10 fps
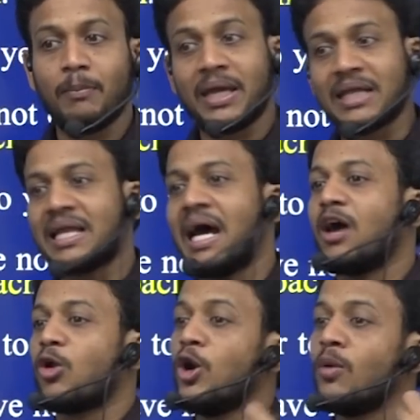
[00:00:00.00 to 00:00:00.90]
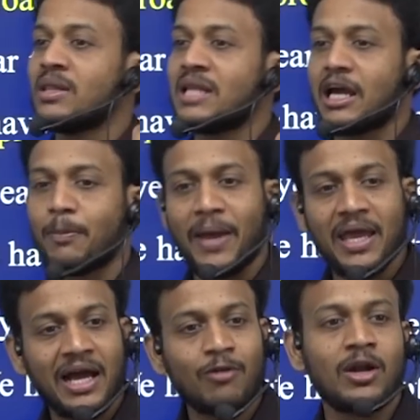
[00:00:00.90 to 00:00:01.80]
మిగతా రెండు వందలకు
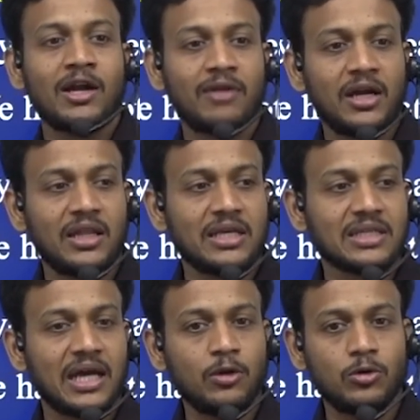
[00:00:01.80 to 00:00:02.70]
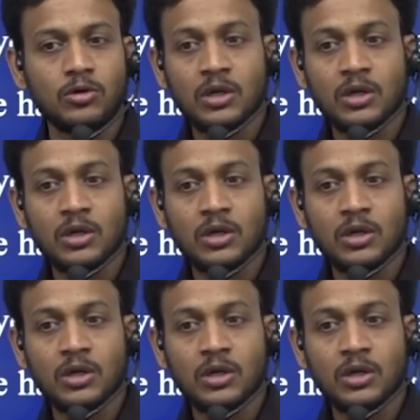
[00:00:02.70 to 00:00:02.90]
పైగా ఉన్నటువంటి దేశాలు